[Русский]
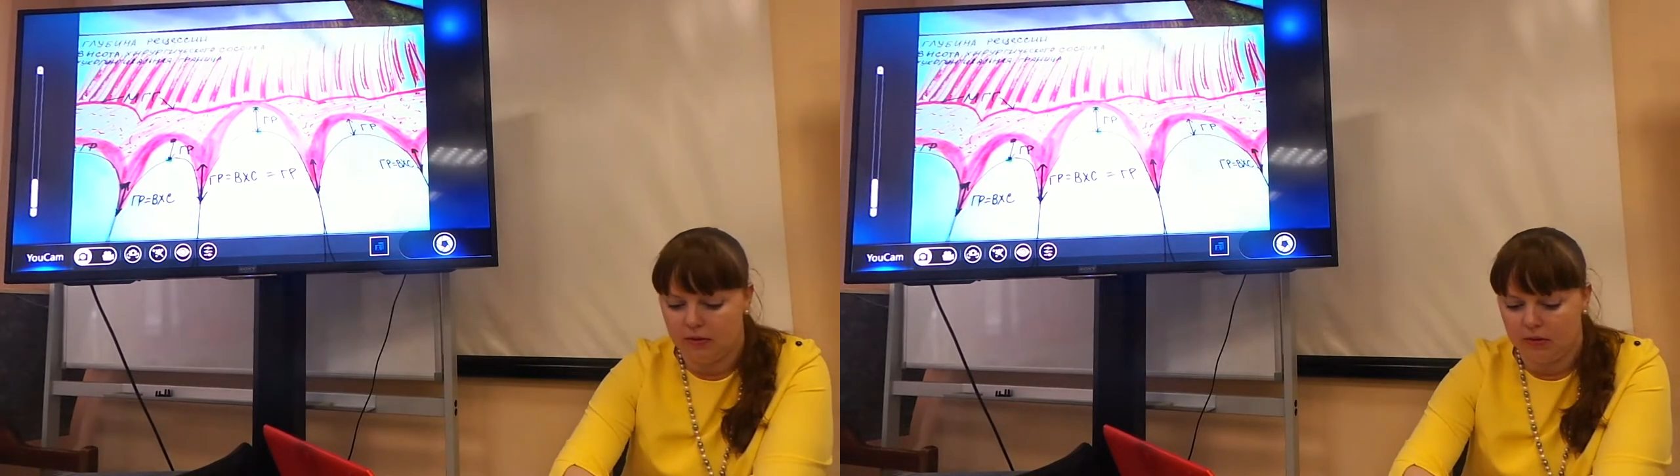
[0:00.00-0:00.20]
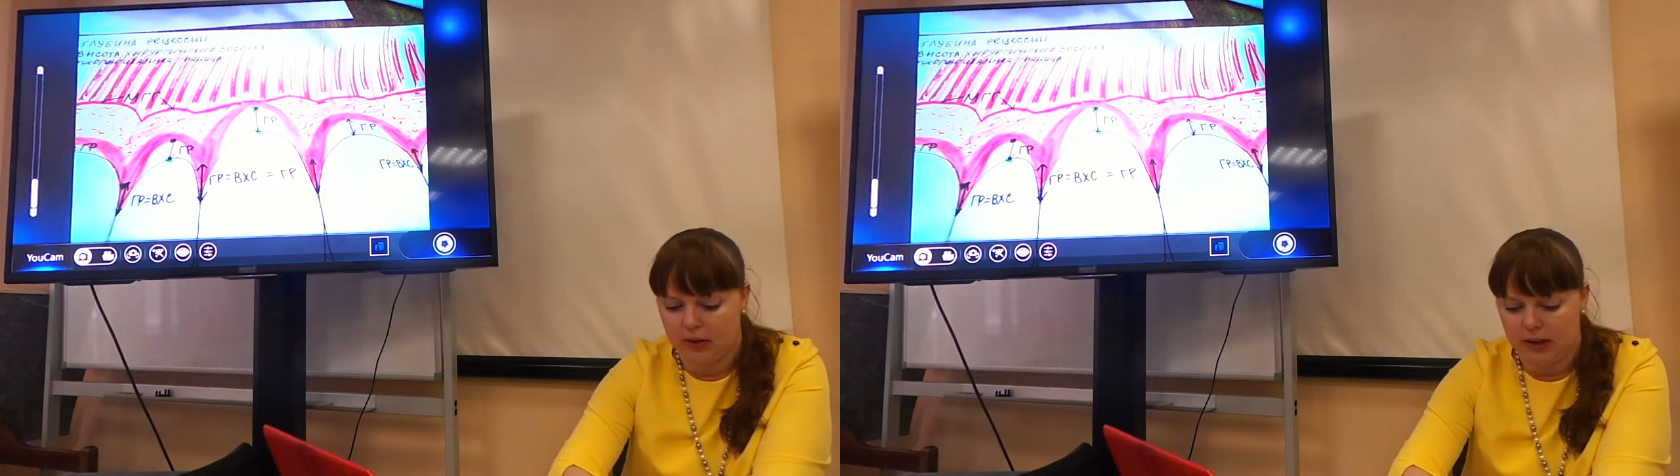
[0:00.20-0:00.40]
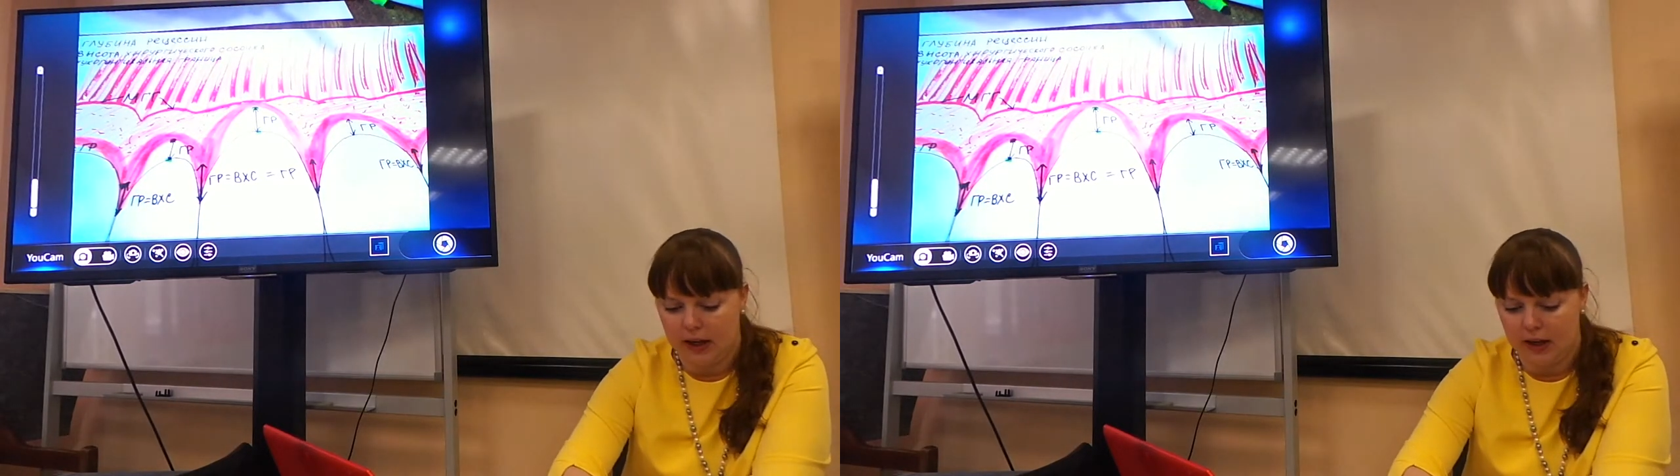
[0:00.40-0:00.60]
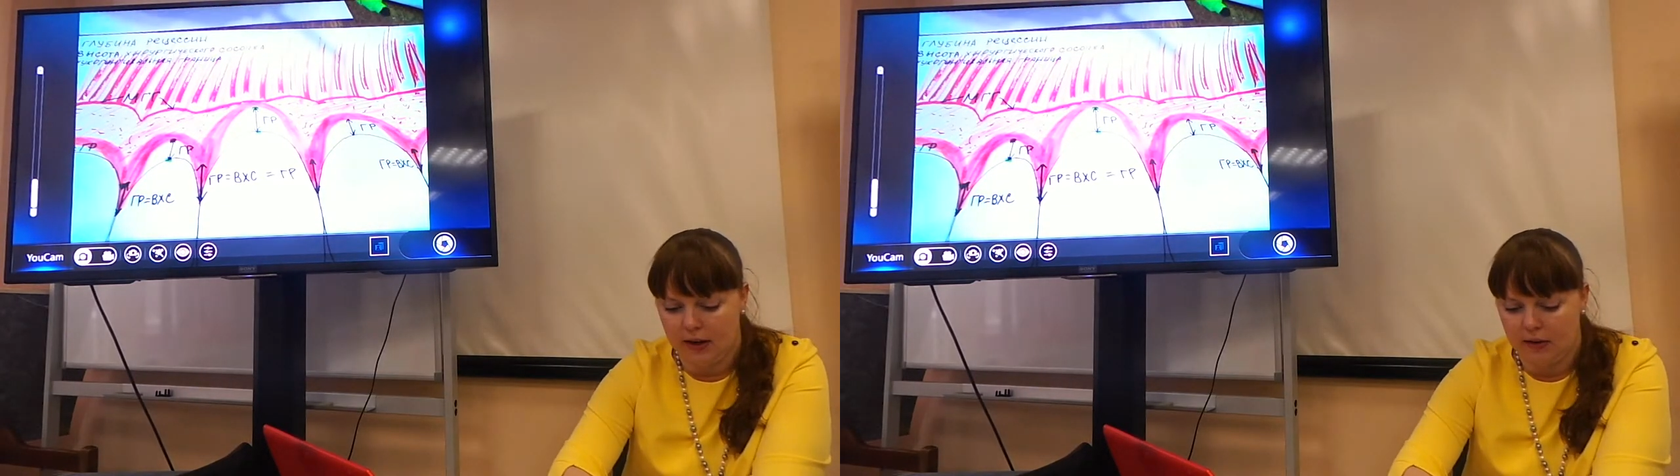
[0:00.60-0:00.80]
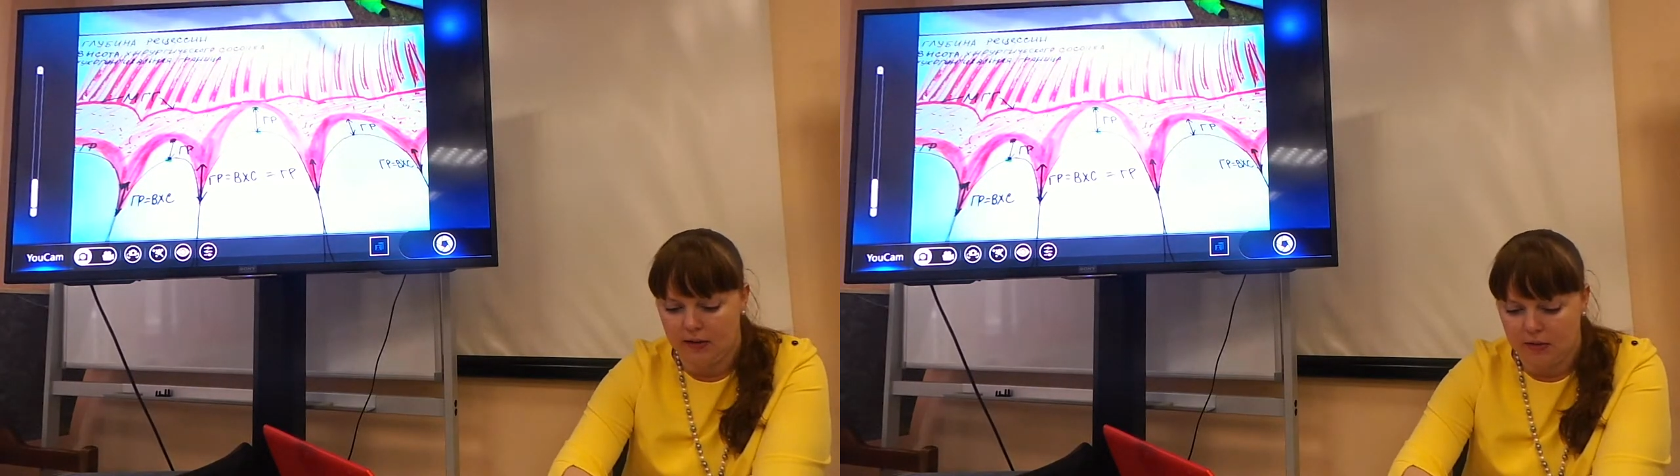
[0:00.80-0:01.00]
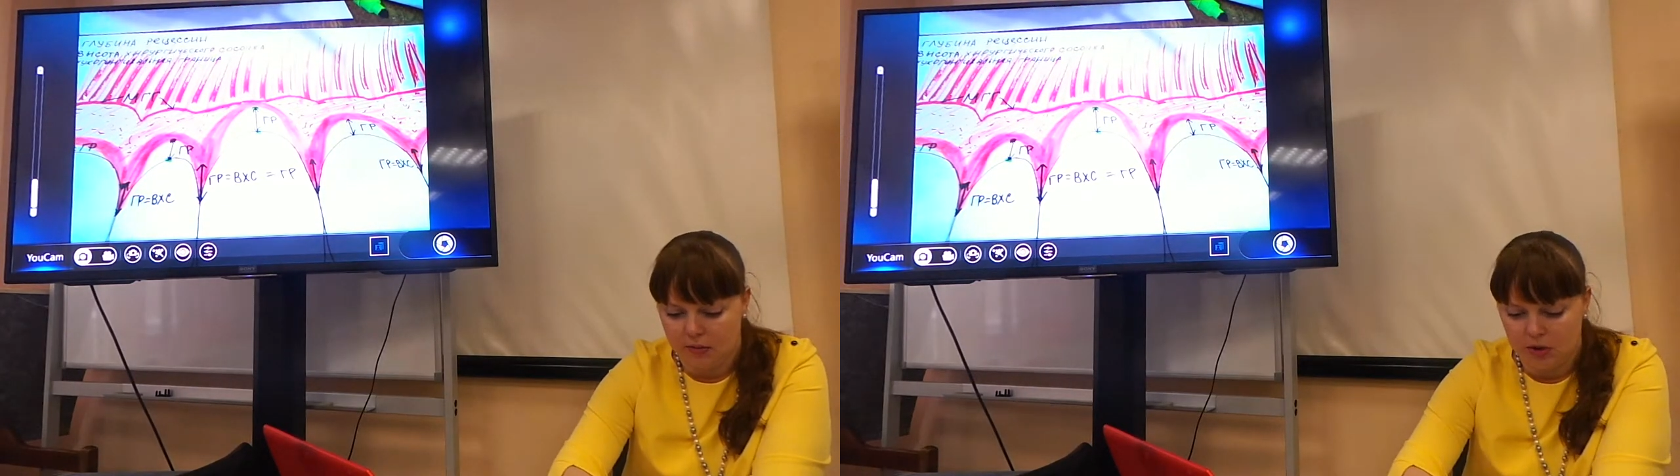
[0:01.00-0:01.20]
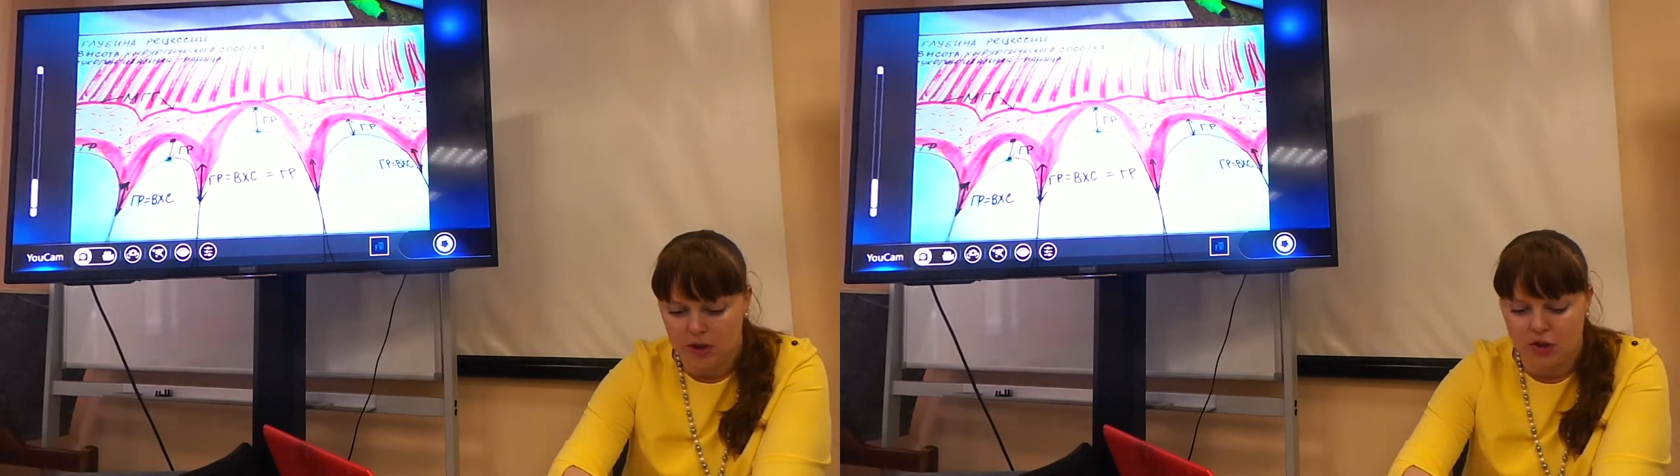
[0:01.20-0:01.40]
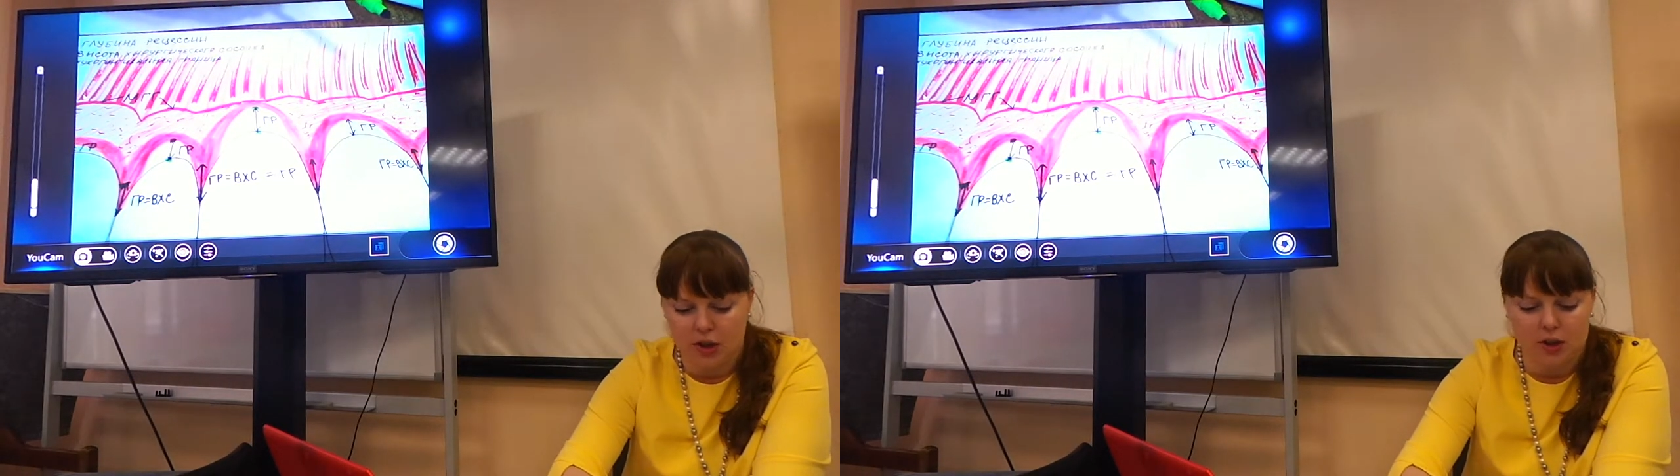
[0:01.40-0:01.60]
на
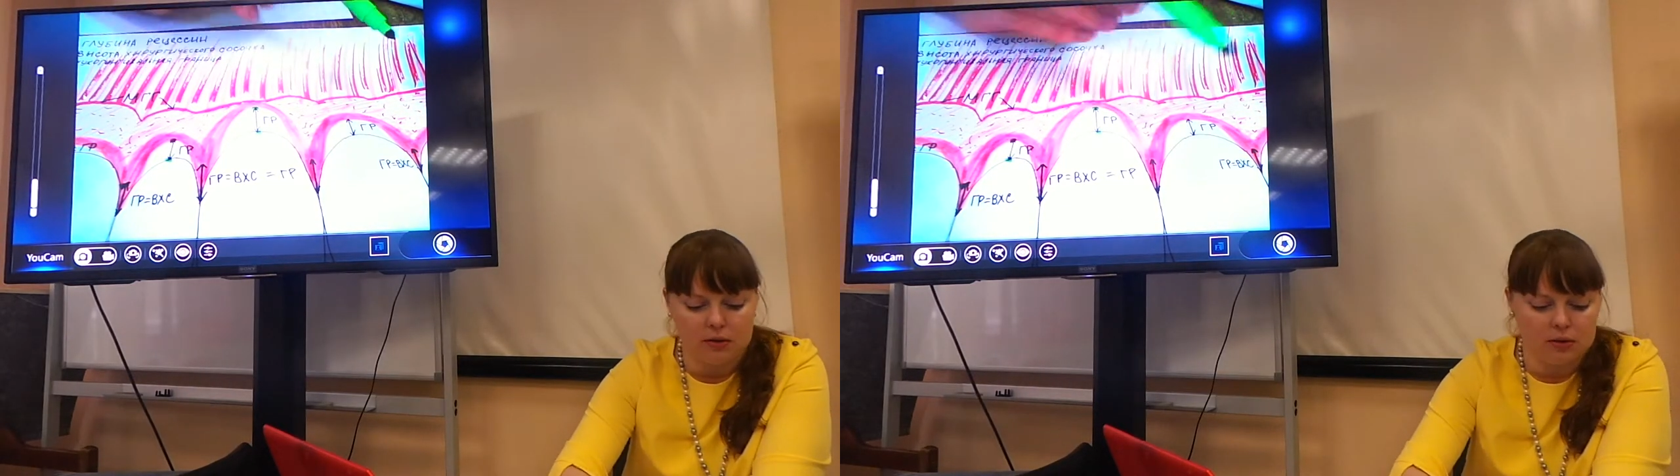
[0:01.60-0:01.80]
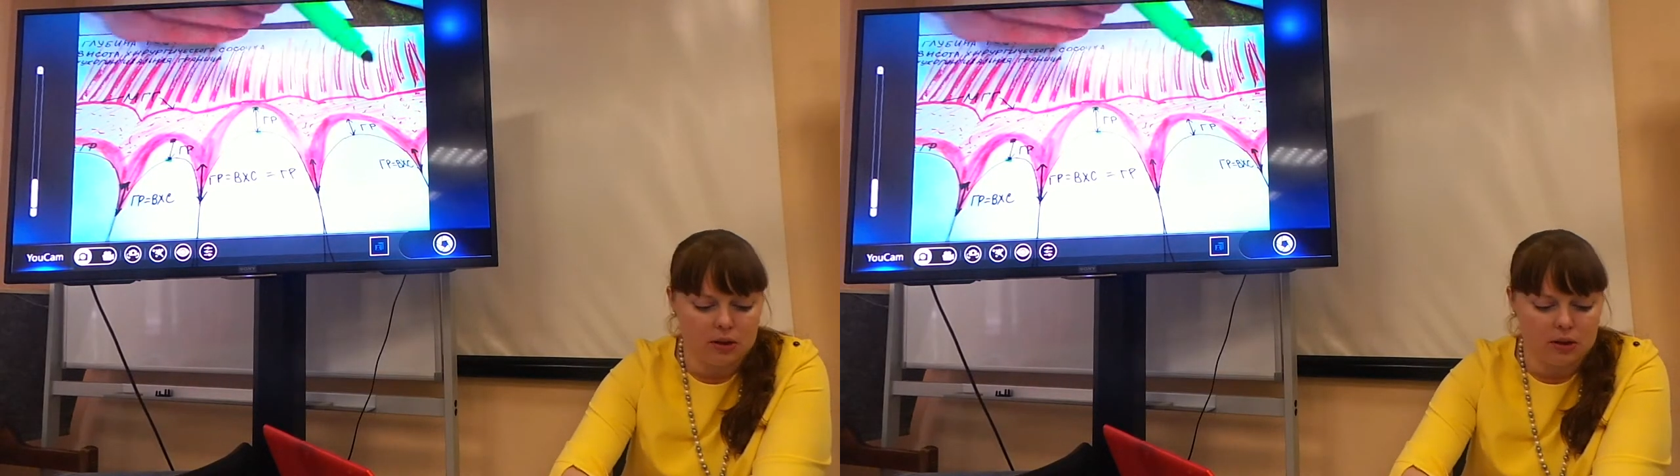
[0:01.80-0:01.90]
муляже,